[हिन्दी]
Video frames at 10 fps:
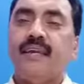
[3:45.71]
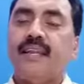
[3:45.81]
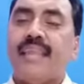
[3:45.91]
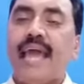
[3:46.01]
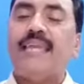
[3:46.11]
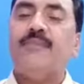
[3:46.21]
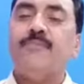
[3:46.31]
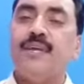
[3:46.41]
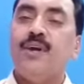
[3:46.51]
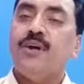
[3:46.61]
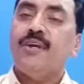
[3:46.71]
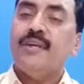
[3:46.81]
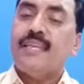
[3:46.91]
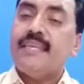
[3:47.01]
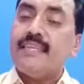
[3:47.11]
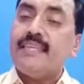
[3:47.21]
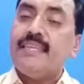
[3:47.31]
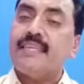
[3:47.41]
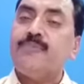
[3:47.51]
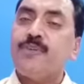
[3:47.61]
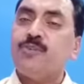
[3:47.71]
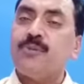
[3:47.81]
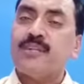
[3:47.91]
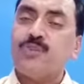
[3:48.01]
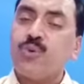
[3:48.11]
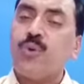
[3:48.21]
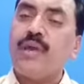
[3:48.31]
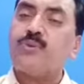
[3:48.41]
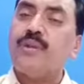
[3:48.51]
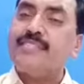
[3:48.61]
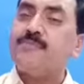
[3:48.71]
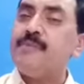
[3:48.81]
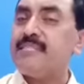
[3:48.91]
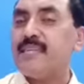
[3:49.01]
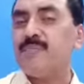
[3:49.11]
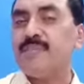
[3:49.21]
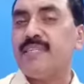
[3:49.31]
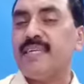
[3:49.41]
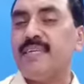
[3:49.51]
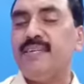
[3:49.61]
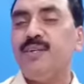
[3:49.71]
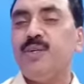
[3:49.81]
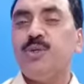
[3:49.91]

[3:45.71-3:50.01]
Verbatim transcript: लाइन में लेकिन इनके बीच में अगर थोड़ा थोड़ा स्पेस आप दे देंगे